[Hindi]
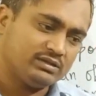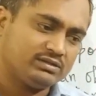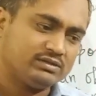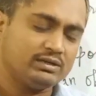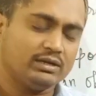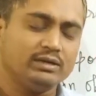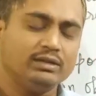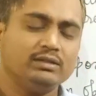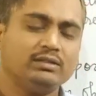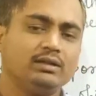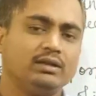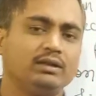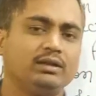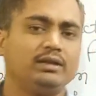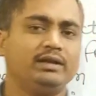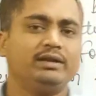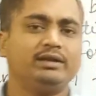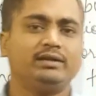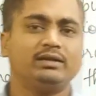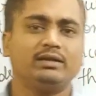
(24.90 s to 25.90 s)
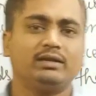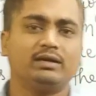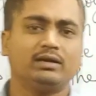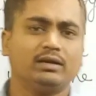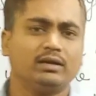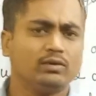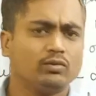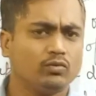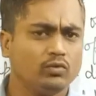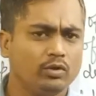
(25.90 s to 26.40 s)
स्टडी से रिलेटेड
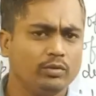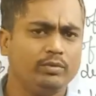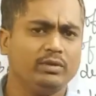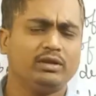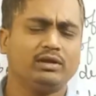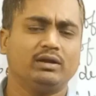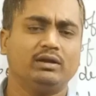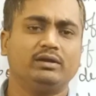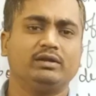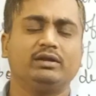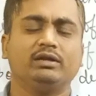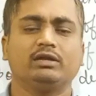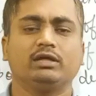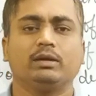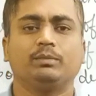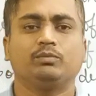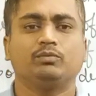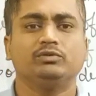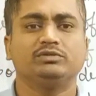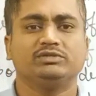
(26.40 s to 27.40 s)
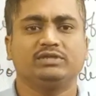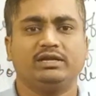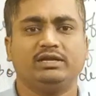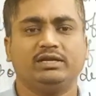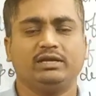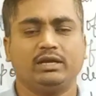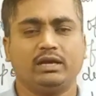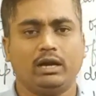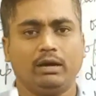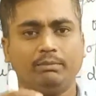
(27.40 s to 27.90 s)
अगर कोई भी कंटेंट आपको
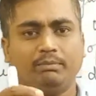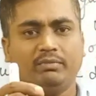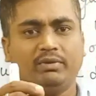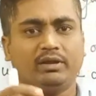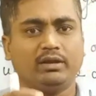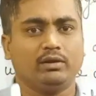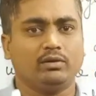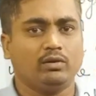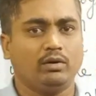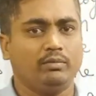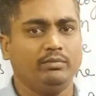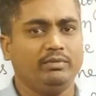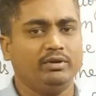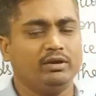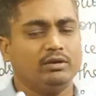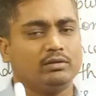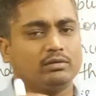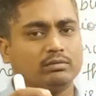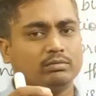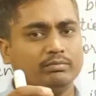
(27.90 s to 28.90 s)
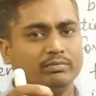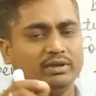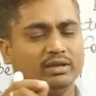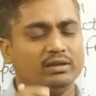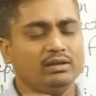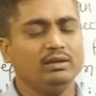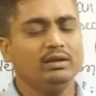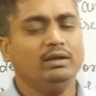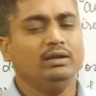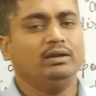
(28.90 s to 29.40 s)
चाहिए आप मेरे कमेंट्स
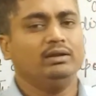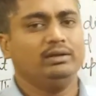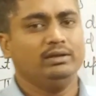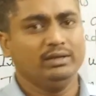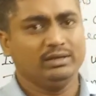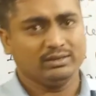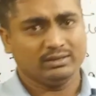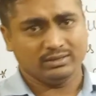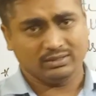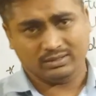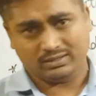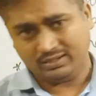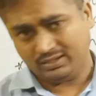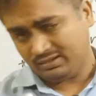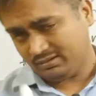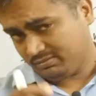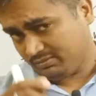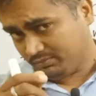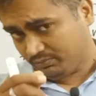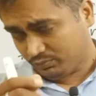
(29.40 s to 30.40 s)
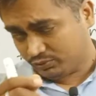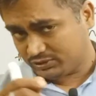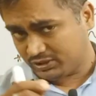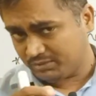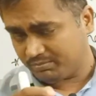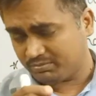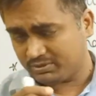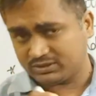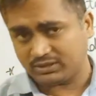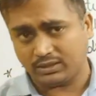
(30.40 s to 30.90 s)
में लिख करके
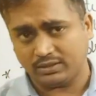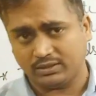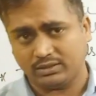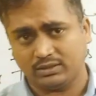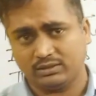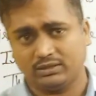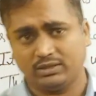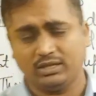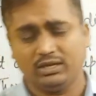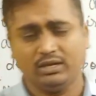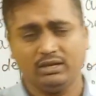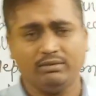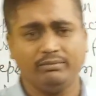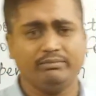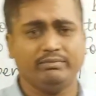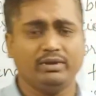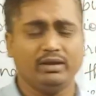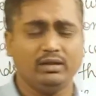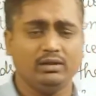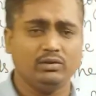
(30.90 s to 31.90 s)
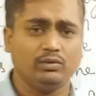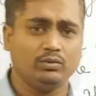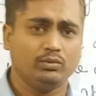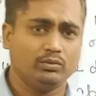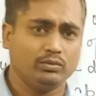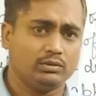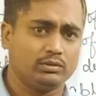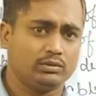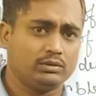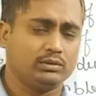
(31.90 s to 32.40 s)
मुझे बता सकते हैं मैं
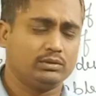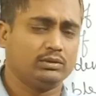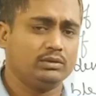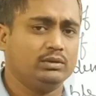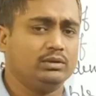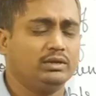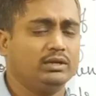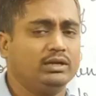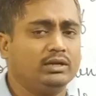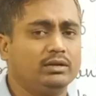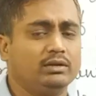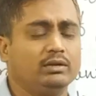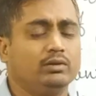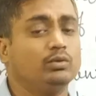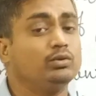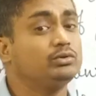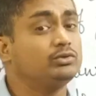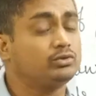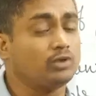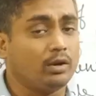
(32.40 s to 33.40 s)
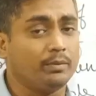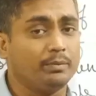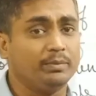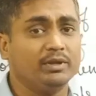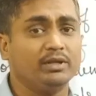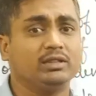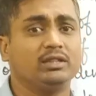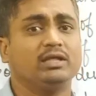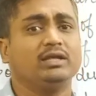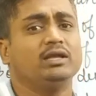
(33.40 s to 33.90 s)
उस उस
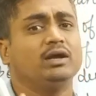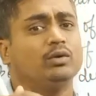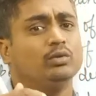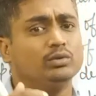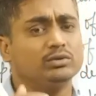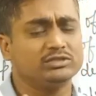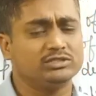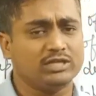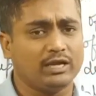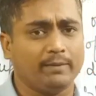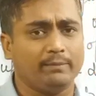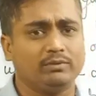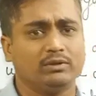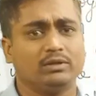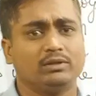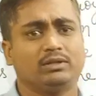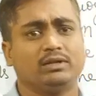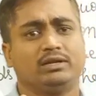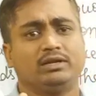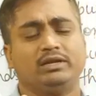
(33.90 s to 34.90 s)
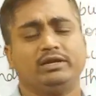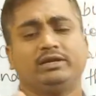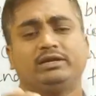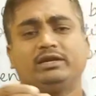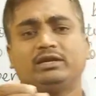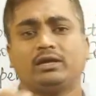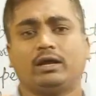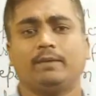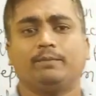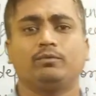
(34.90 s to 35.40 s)
टॉपिक से या उस चैप्टर से
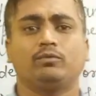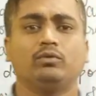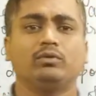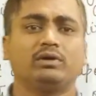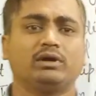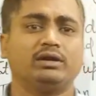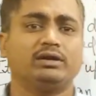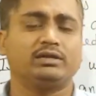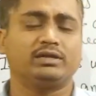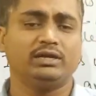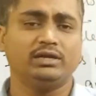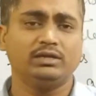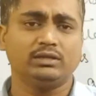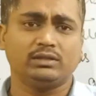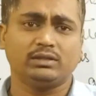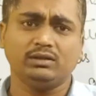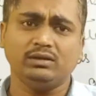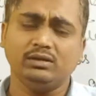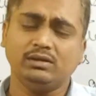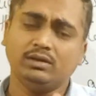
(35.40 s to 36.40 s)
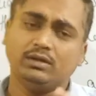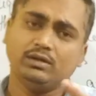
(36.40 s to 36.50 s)
रिलेटेड आपको कंटेंट्स